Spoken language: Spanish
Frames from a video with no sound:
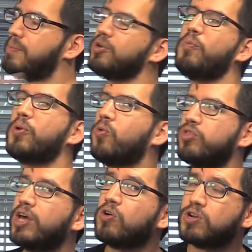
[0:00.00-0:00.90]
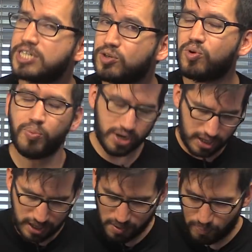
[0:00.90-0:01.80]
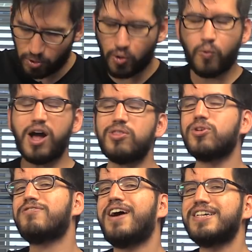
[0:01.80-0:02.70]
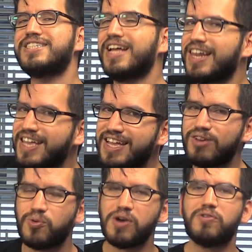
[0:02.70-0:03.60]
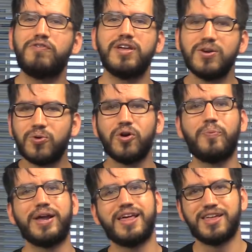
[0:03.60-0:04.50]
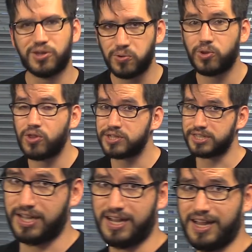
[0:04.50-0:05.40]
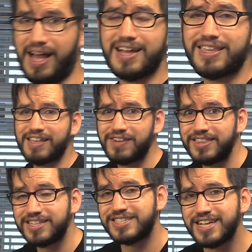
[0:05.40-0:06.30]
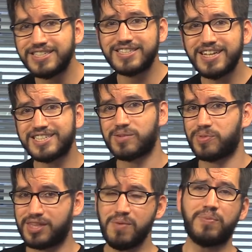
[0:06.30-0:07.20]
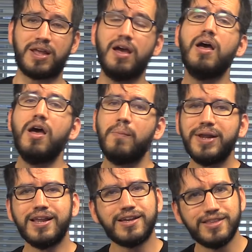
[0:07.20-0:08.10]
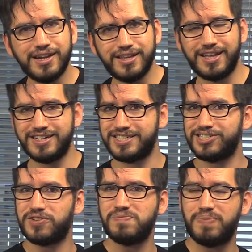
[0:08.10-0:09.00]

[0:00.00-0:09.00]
También nos preguntaron cosas como, por ejemplo, ¿cuándo va a salir nuevos vehículos para The Crew 2? Y este 26 de septiembre, para la gente que tiene el Season